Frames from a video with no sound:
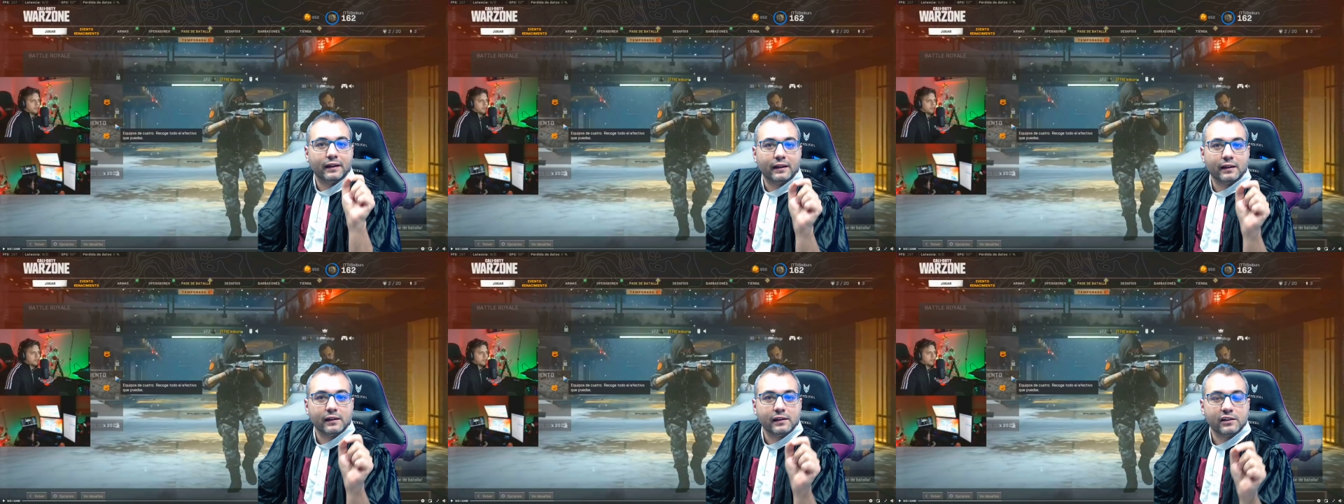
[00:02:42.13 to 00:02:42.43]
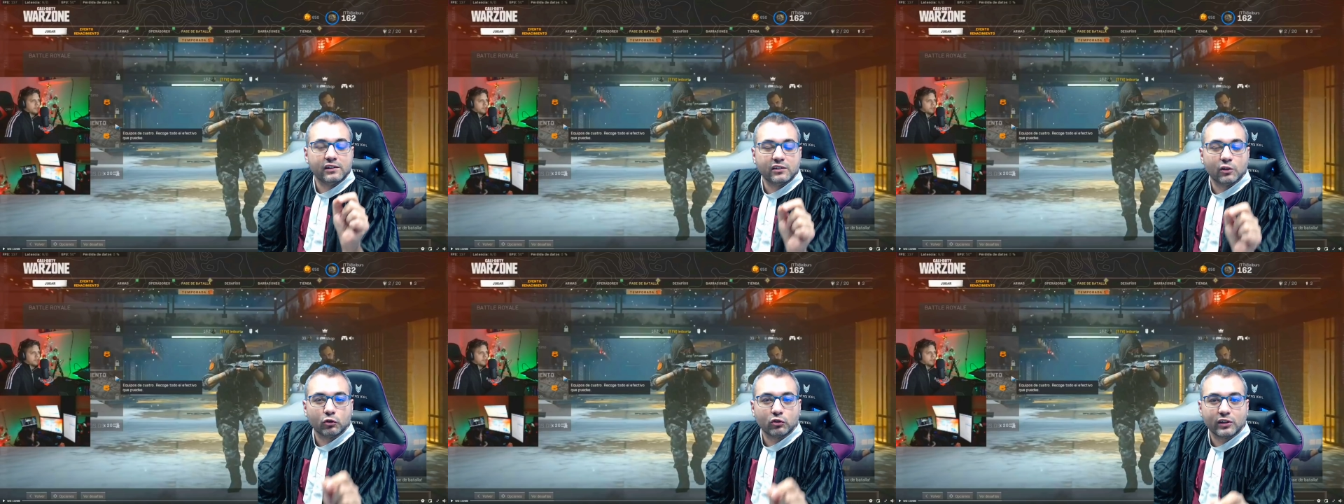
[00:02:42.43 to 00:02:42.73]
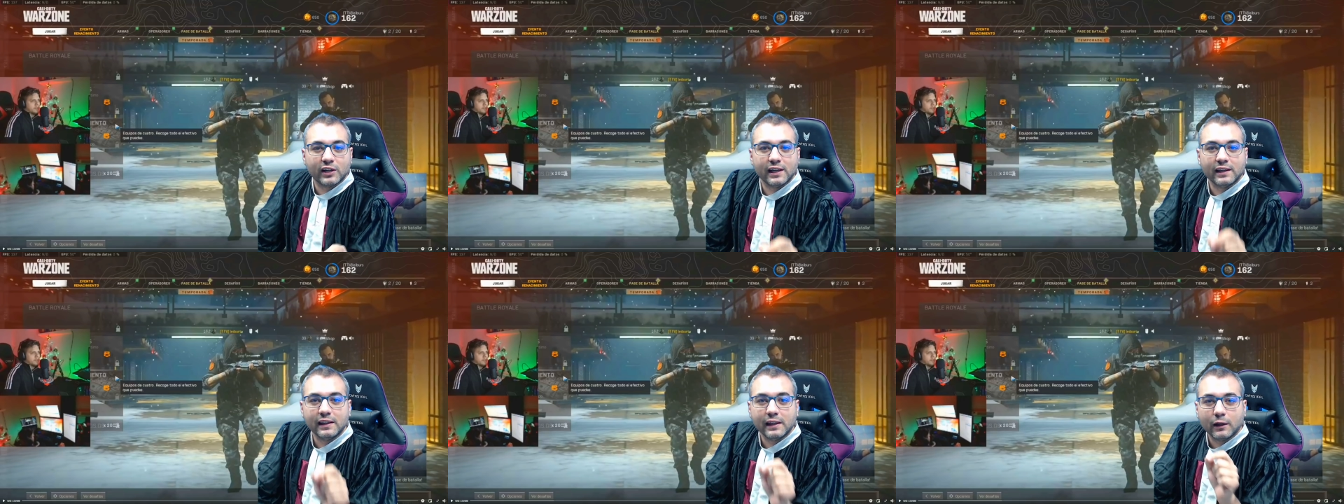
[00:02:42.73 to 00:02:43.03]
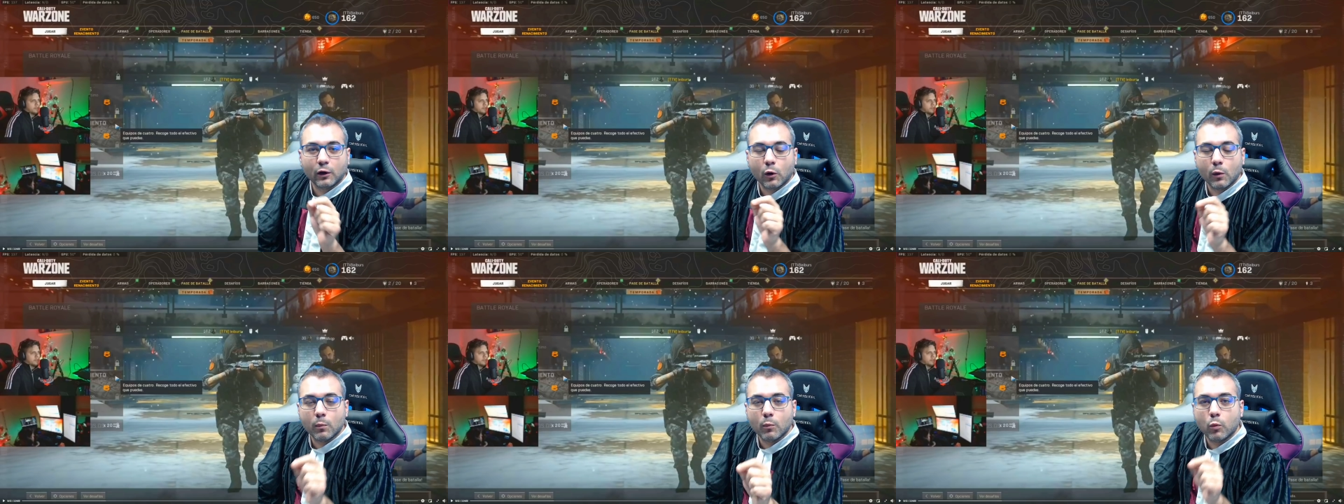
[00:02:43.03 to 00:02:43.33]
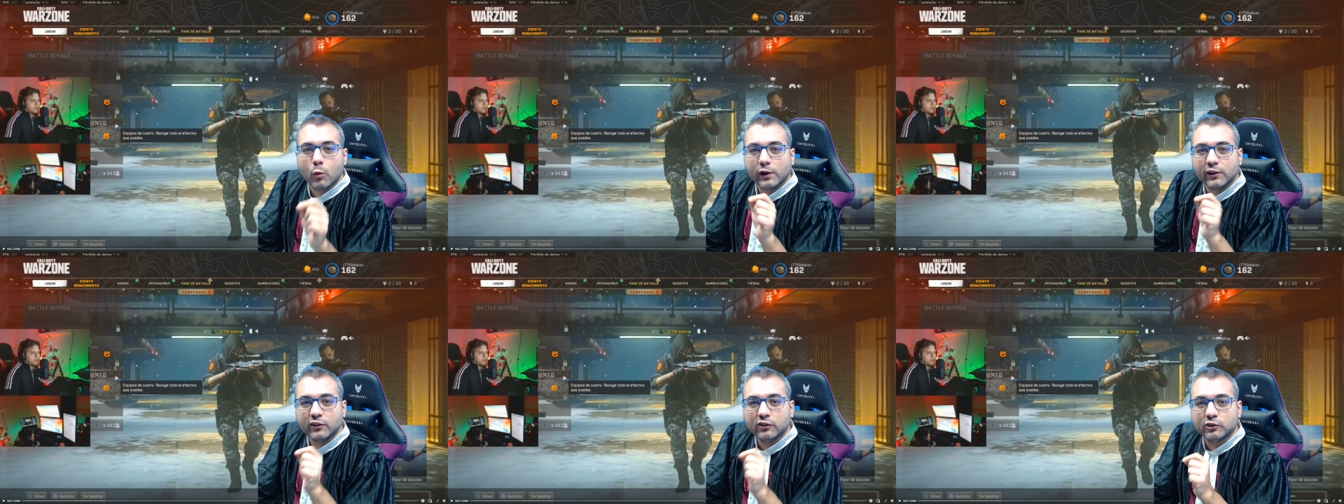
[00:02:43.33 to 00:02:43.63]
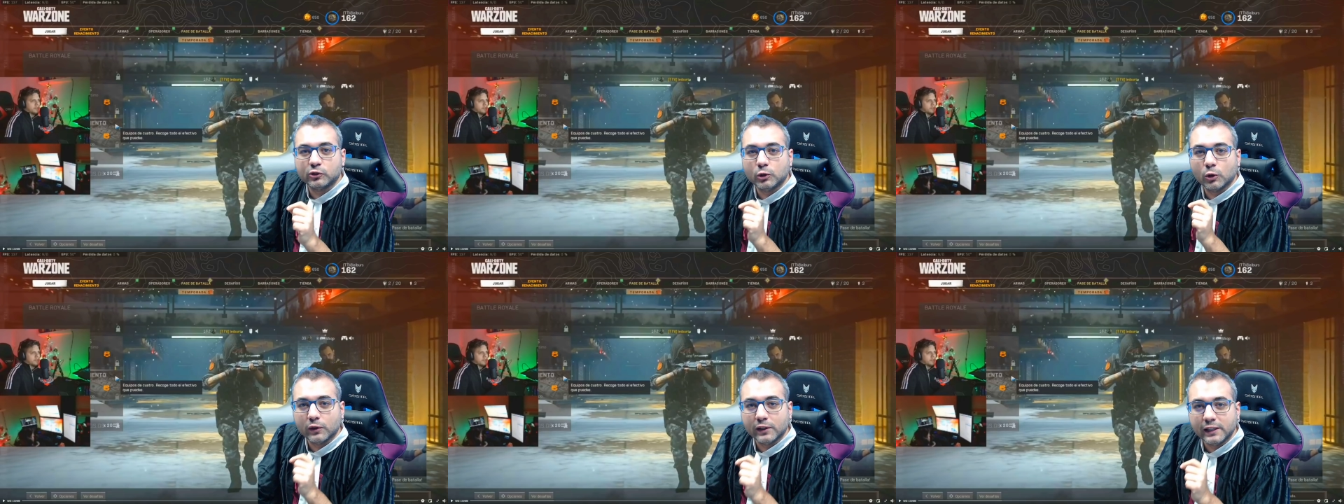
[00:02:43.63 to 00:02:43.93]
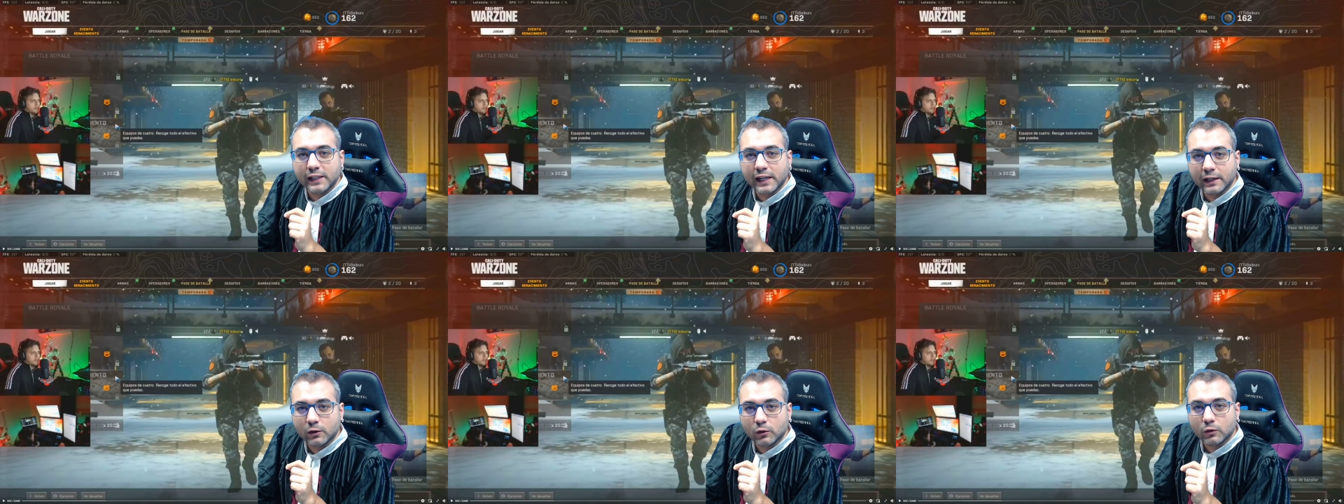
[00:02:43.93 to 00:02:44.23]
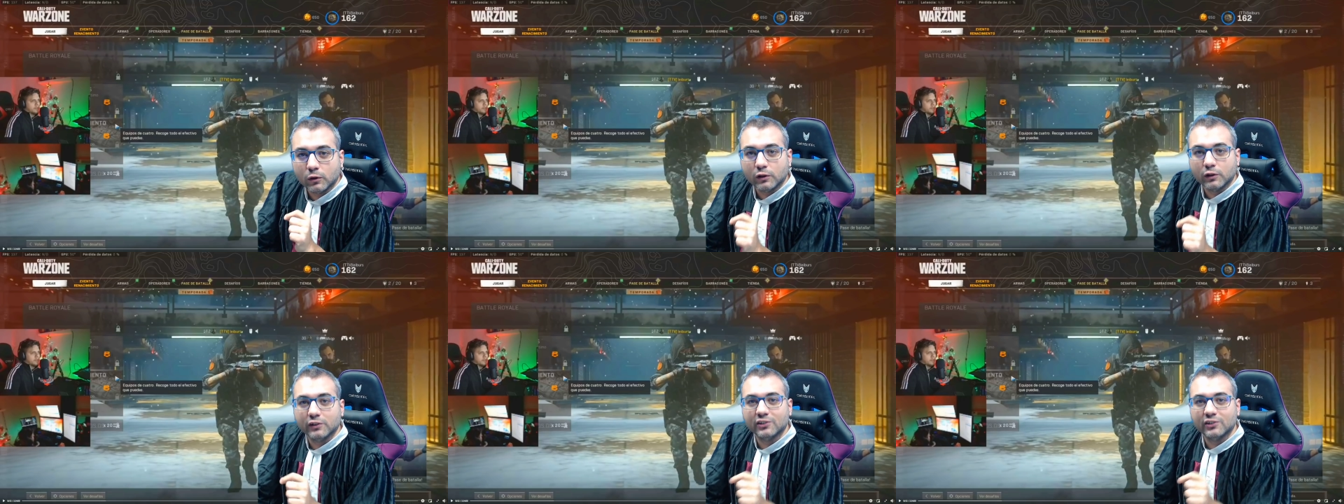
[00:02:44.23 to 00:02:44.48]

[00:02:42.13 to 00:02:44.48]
y se os quede con vuestro dinero.